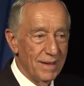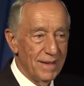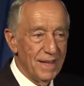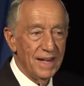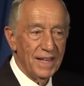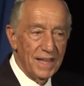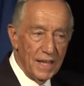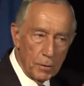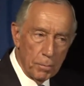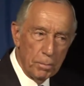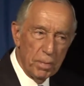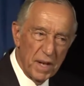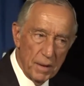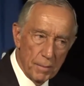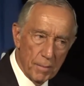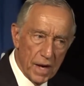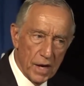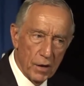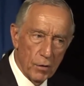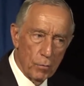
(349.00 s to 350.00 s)
ter tido
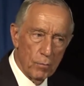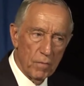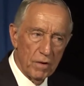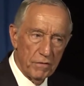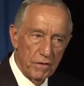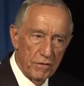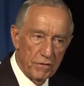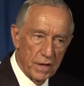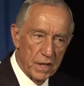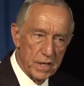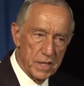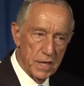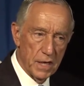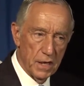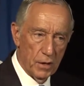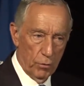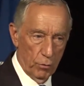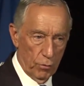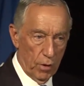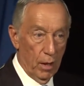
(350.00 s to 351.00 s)
primeiro uma
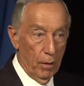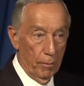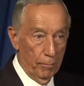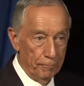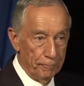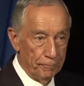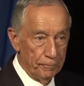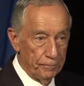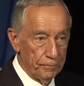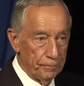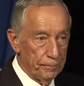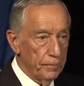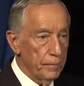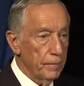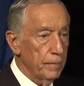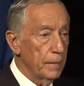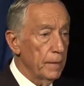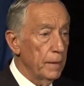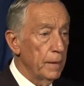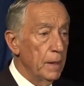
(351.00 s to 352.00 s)
vivência local.
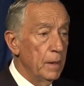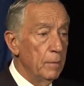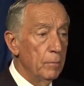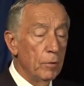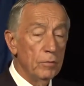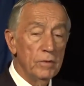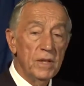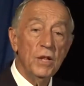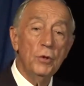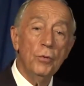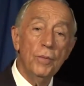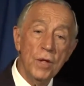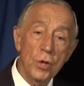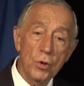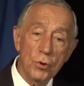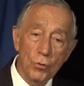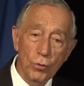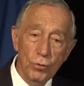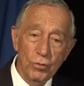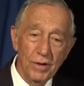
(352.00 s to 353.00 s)
Bom, dito
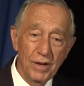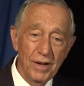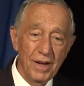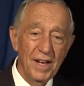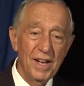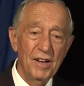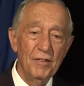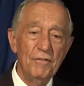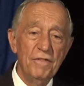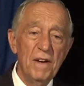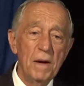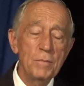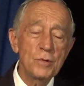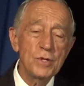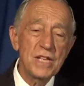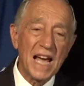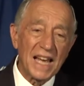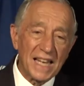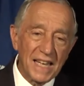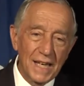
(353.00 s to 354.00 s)
isto,
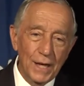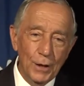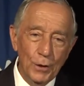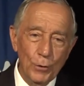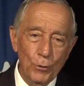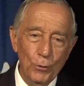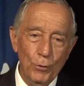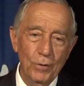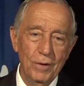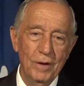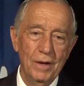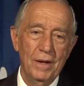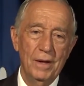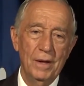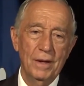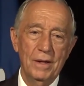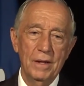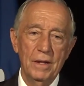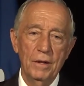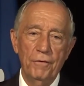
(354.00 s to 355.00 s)
vamos àquilo
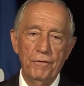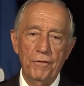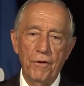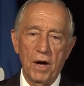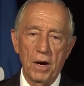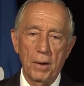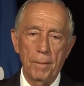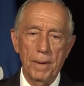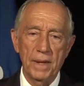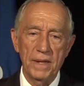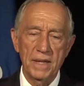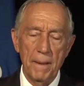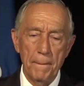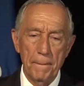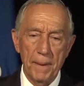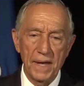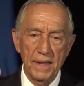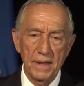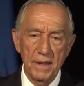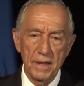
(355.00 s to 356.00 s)
que de forma
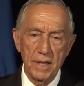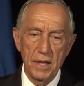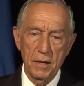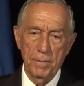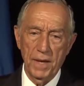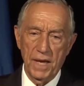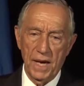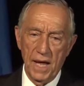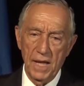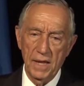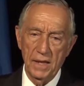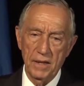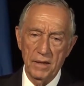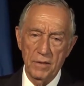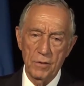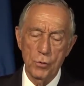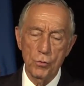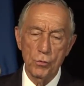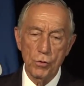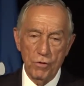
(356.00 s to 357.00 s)
também determinante
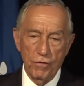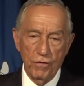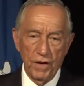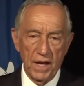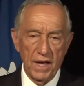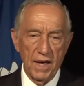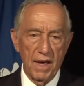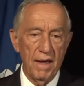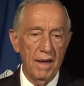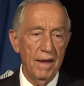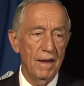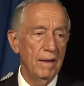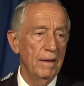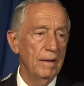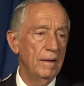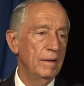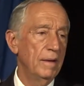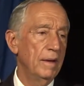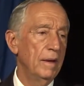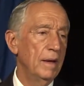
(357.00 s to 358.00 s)
justifica
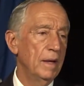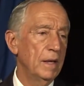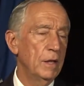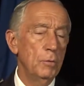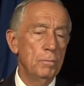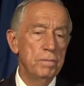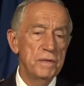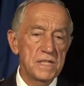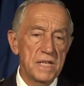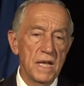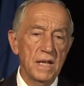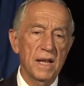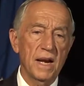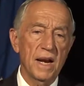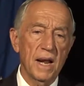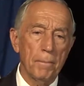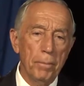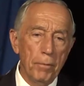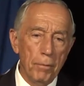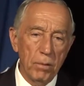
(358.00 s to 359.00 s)
que o Presidente da
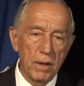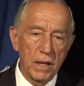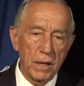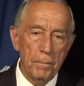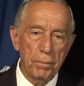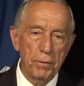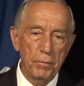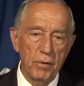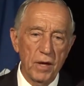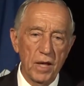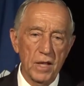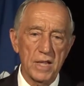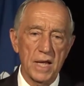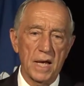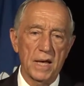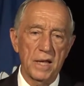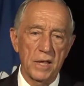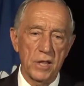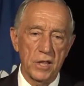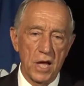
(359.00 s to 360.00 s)
República
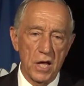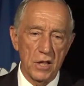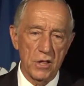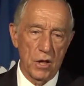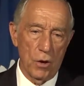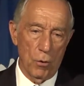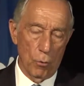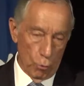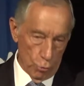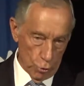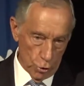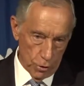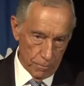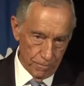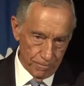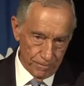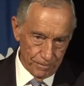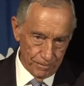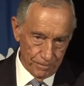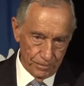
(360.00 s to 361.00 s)
Portuguesa aqui esteja hoje,
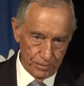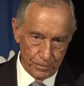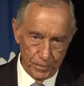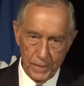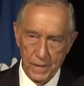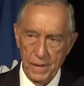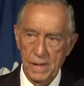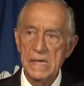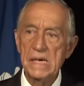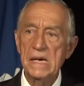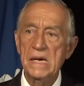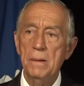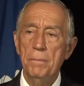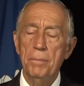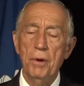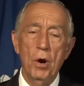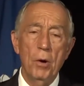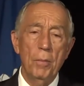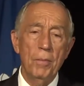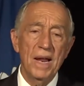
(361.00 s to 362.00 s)

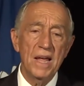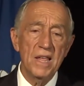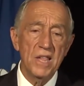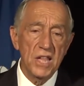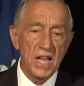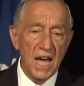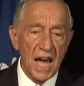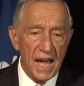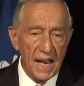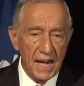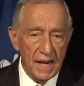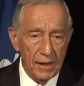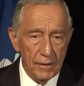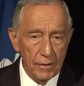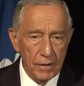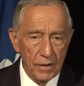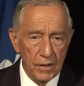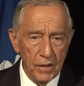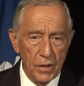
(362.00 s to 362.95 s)
para homenagear